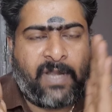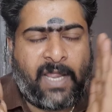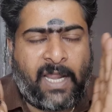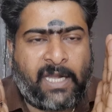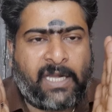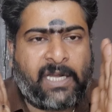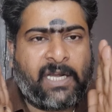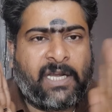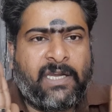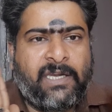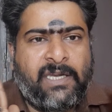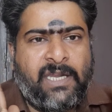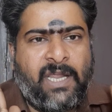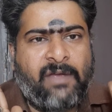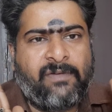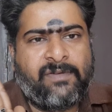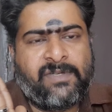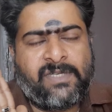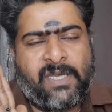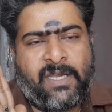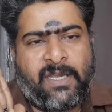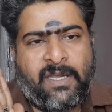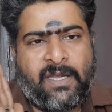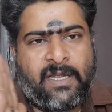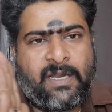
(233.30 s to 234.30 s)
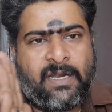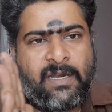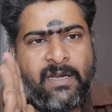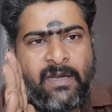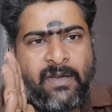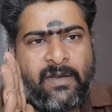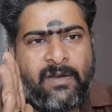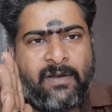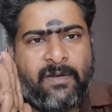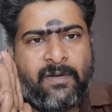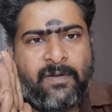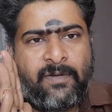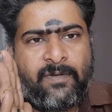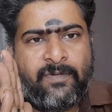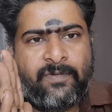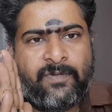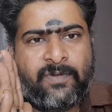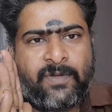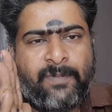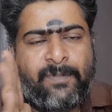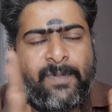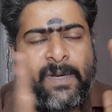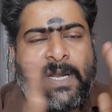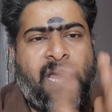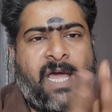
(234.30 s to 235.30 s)
நிறைய விஷயங்கள்
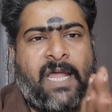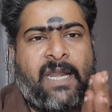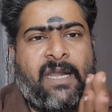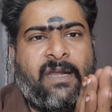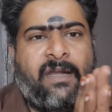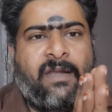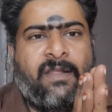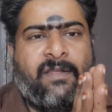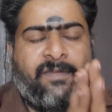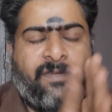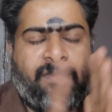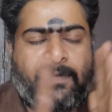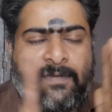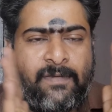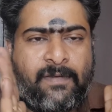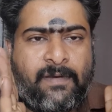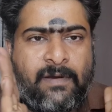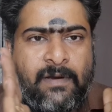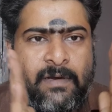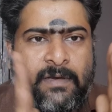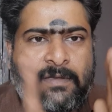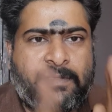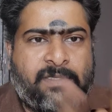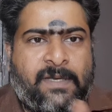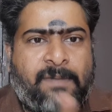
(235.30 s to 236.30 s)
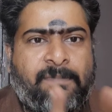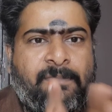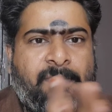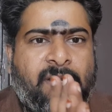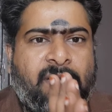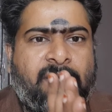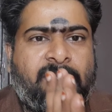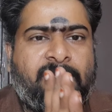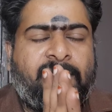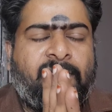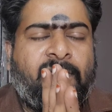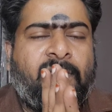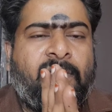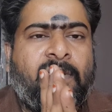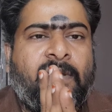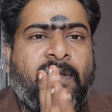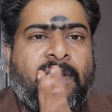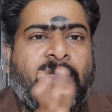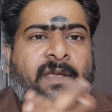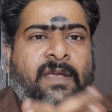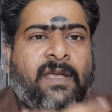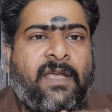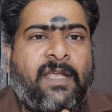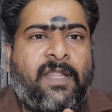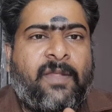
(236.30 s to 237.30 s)
சிமிலாரிட்டிஸ் ரிசம்பிளன்ஸ்
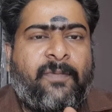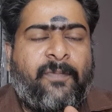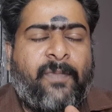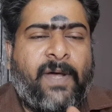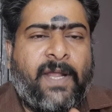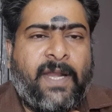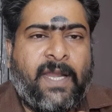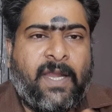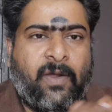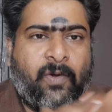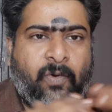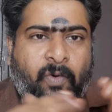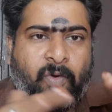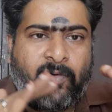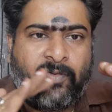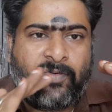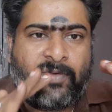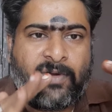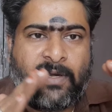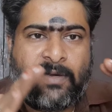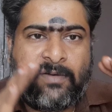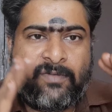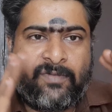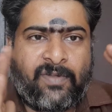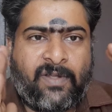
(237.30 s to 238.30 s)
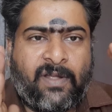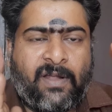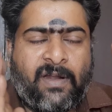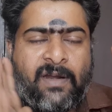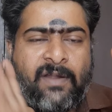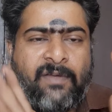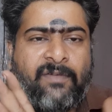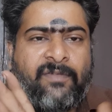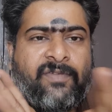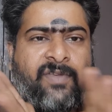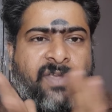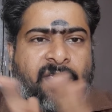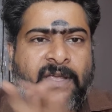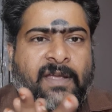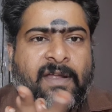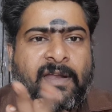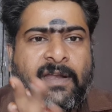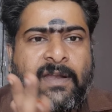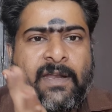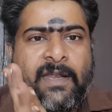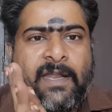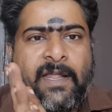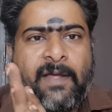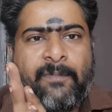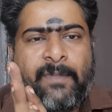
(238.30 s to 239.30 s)
இந்த மாதிரி கோயின்சிடன்ஸான
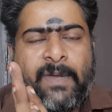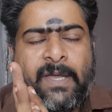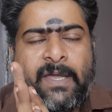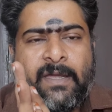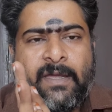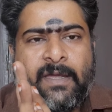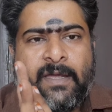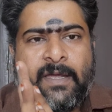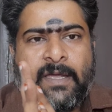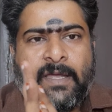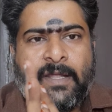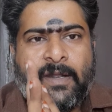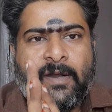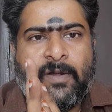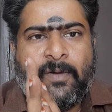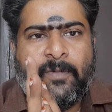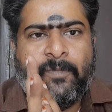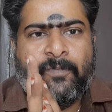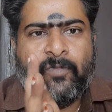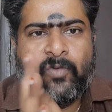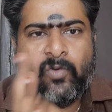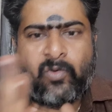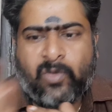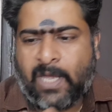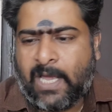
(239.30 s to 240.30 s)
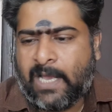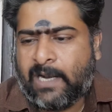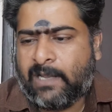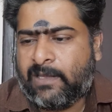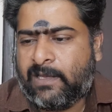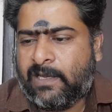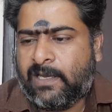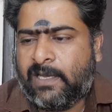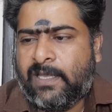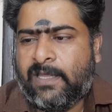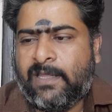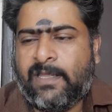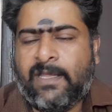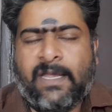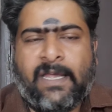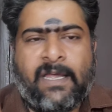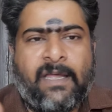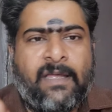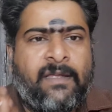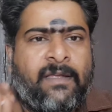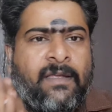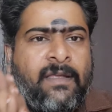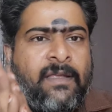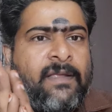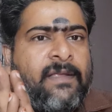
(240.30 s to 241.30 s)
விஷயங்கள் எல்லாமே இருக்கும் உதாரணத்துக்கு இந்த
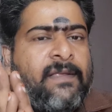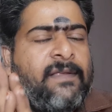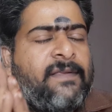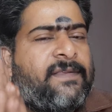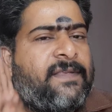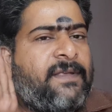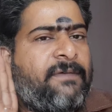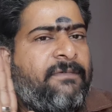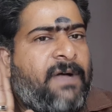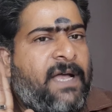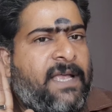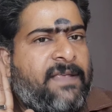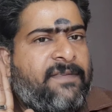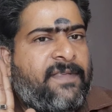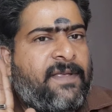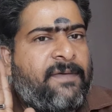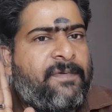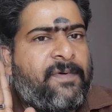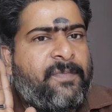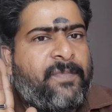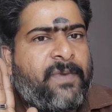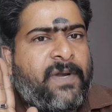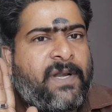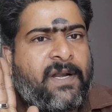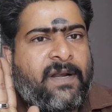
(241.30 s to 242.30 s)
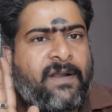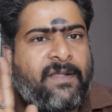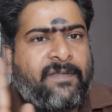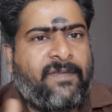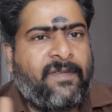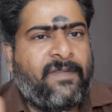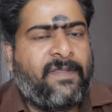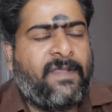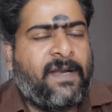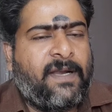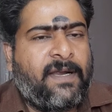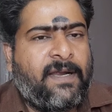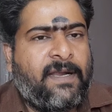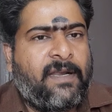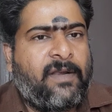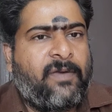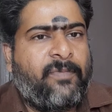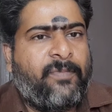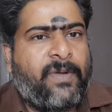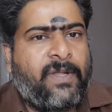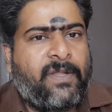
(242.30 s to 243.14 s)
செவ்வாய் சமம் பெற்ற நட்சத்திரங்கள்னு